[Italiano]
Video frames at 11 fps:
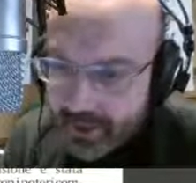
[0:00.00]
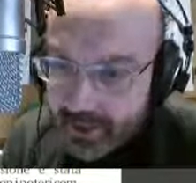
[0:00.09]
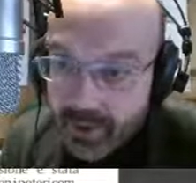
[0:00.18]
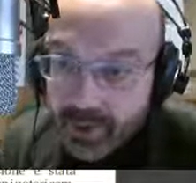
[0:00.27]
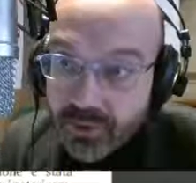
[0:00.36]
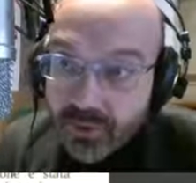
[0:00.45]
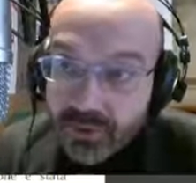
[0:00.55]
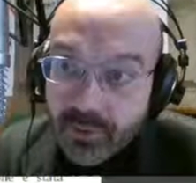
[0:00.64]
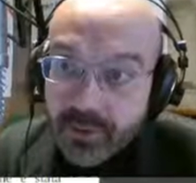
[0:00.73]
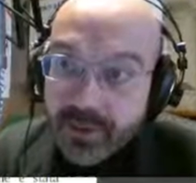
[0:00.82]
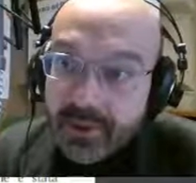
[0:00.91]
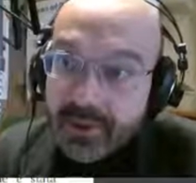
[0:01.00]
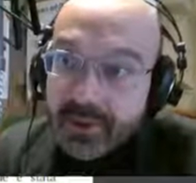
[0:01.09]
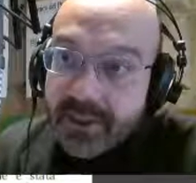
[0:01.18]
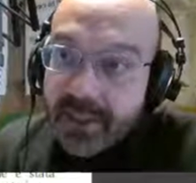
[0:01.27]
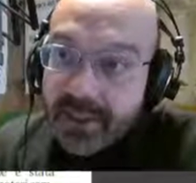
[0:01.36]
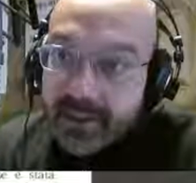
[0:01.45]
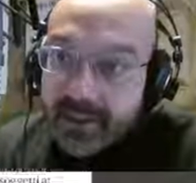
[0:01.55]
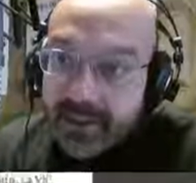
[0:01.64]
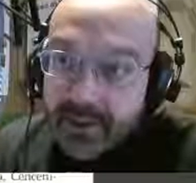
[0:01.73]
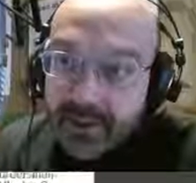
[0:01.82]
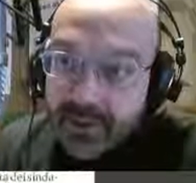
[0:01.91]
sono eh, stati
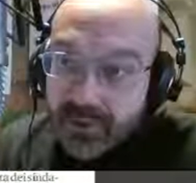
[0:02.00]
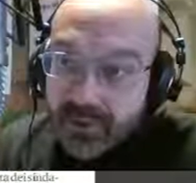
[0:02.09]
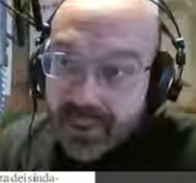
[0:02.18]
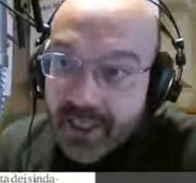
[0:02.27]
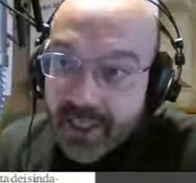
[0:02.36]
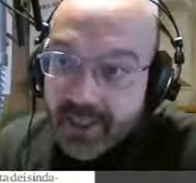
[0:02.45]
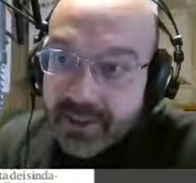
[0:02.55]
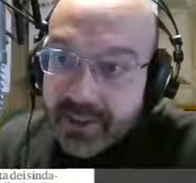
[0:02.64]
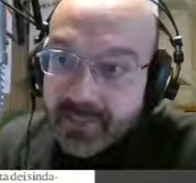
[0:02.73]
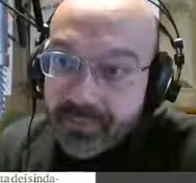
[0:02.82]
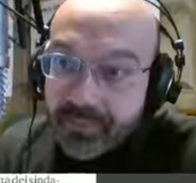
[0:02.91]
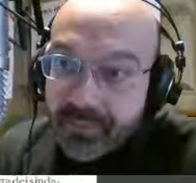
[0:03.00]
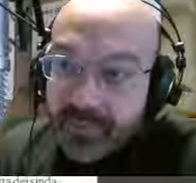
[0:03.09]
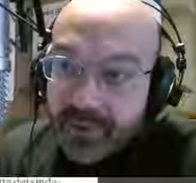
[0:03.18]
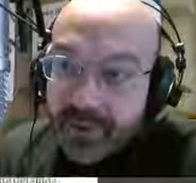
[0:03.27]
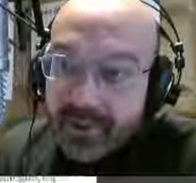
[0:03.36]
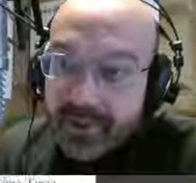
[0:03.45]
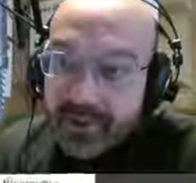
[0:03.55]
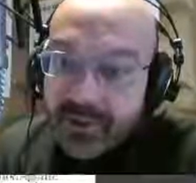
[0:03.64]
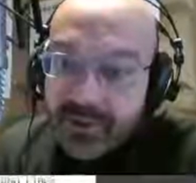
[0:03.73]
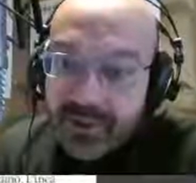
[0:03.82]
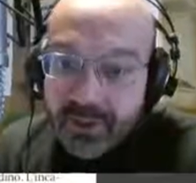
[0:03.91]
nominati
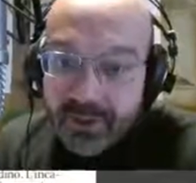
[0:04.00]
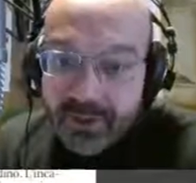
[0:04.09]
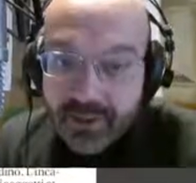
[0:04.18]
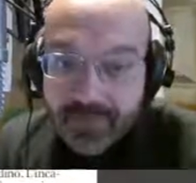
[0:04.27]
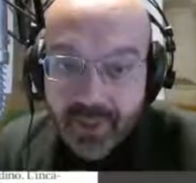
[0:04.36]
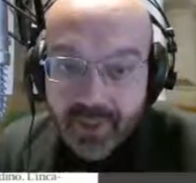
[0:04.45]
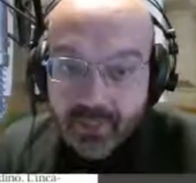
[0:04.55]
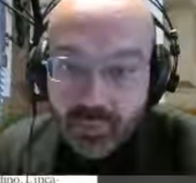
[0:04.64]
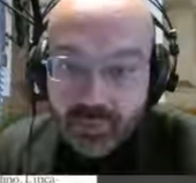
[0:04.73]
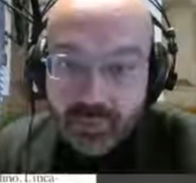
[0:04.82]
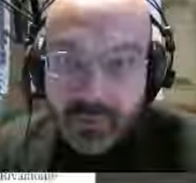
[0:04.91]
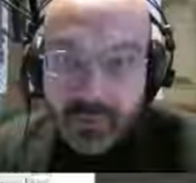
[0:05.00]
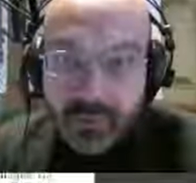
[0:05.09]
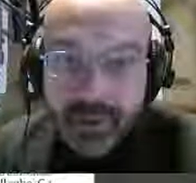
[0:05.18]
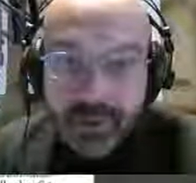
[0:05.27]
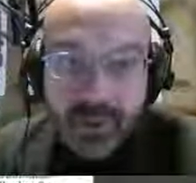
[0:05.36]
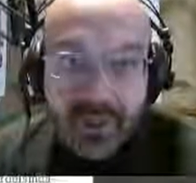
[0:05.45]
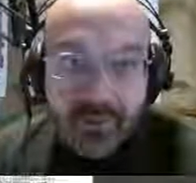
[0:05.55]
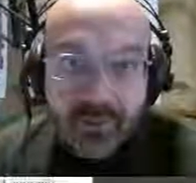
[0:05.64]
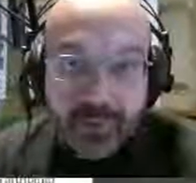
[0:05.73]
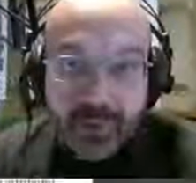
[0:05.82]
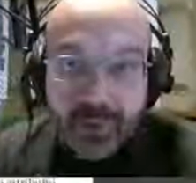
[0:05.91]
soggetti attuatori per
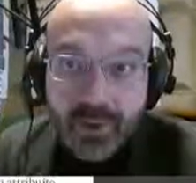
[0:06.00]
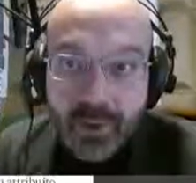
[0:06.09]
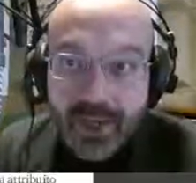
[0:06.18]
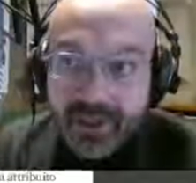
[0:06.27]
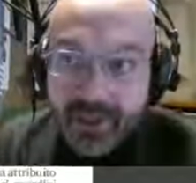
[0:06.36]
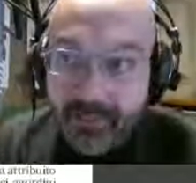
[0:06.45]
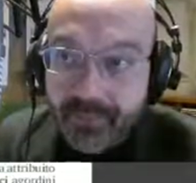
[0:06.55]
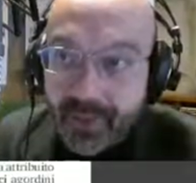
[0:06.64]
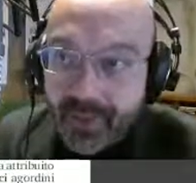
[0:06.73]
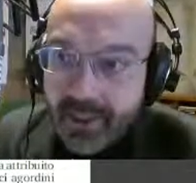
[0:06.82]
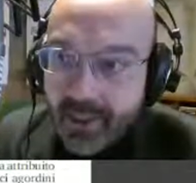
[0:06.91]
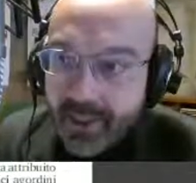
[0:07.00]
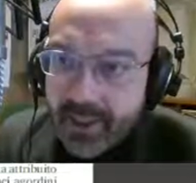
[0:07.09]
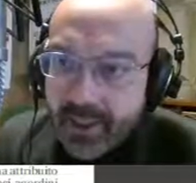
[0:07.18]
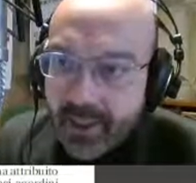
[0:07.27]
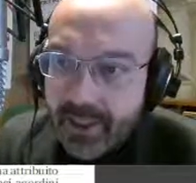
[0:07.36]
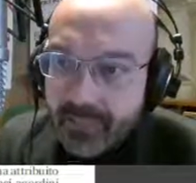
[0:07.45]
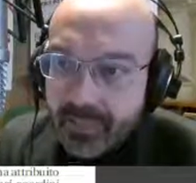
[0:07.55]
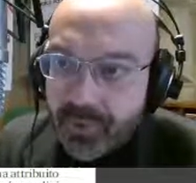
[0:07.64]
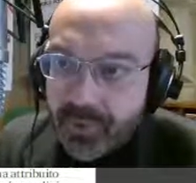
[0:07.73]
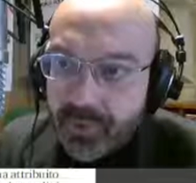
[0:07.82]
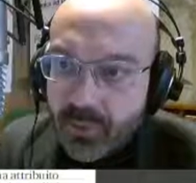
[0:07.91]
quanto riguarda le
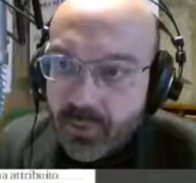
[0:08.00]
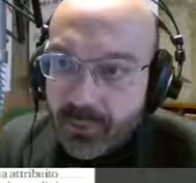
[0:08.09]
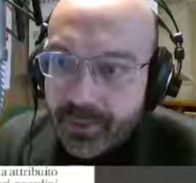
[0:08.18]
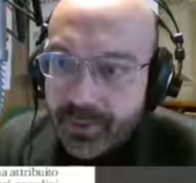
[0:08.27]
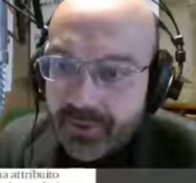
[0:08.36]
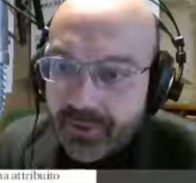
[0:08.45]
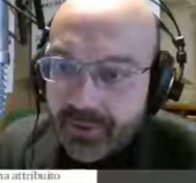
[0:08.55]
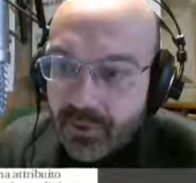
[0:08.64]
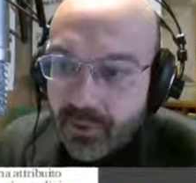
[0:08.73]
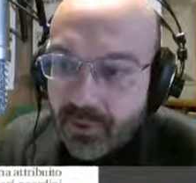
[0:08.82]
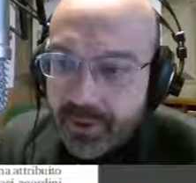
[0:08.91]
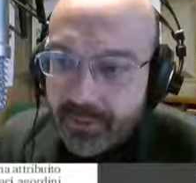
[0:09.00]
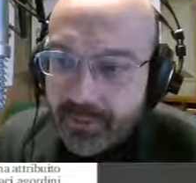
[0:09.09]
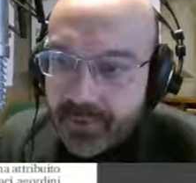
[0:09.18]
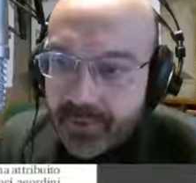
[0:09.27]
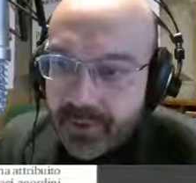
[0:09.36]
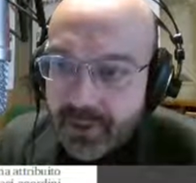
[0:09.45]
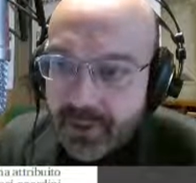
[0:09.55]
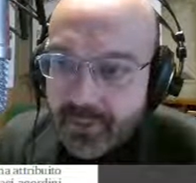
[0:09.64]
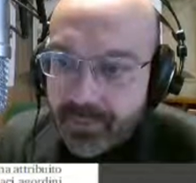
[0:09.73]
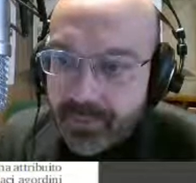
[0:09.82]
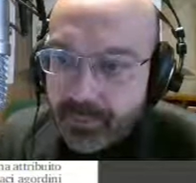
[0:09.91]
operazioni di
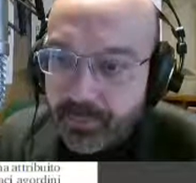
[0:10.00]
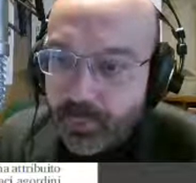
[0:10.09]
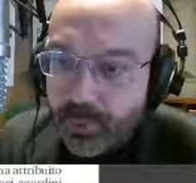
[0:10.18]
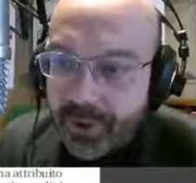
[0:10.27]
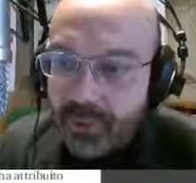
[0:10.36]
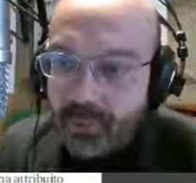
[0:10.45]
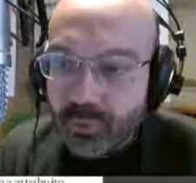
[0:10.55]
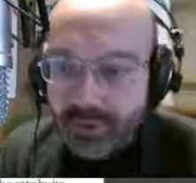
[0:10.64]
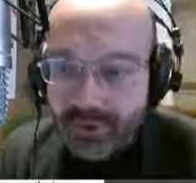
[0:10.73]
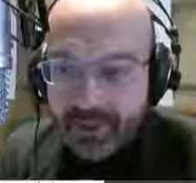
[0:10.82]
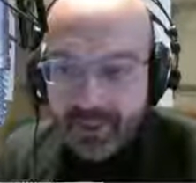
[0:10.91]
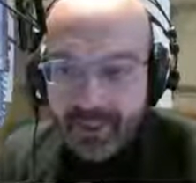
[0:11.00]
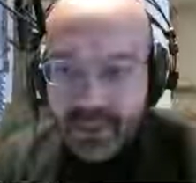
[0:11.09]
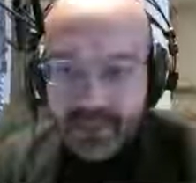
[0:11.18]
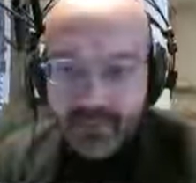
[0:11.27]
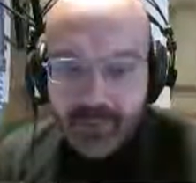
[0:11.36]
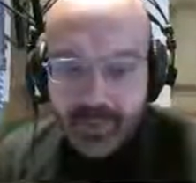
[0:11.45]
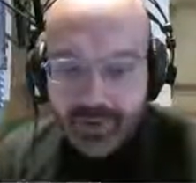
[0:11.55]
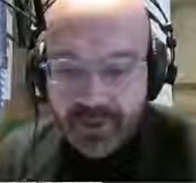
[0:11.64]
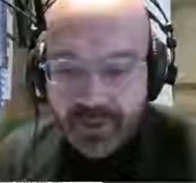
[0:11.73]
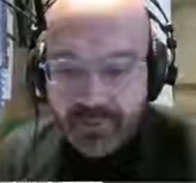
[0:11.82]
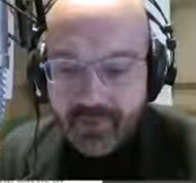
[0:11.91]
pulitura delle aree
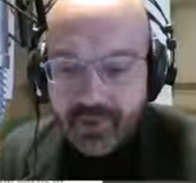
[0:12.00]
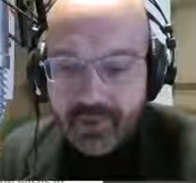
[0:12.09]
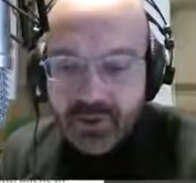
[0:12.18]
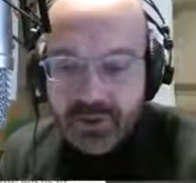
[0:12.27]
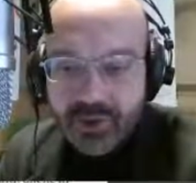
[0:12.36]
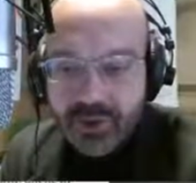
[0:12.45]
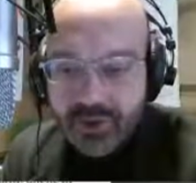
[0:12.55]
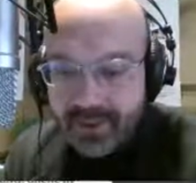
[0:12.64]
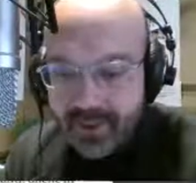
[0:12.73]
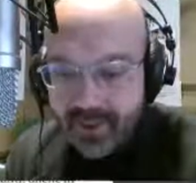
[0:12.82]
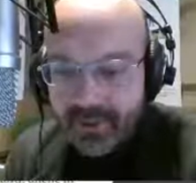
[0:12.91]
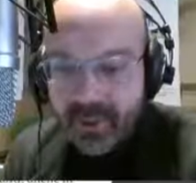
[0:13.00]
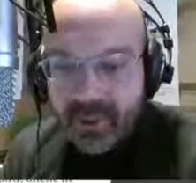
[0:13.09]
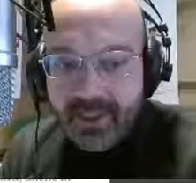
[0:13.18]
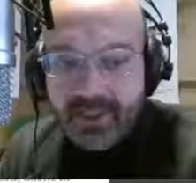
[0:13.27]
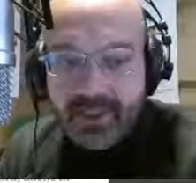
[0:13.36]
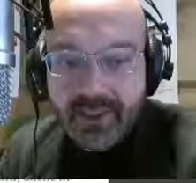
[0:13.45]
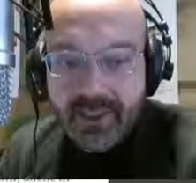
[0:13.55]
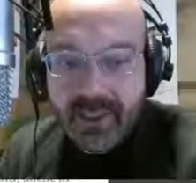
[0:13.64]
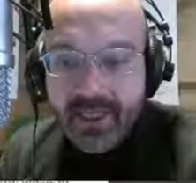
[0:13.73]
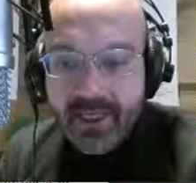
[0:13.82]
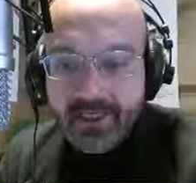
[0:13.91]
boschive soggette a
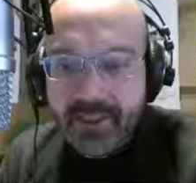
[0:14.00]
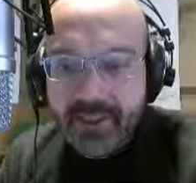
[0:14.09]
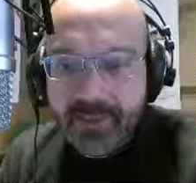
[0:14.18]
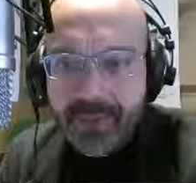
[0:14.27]
schianti.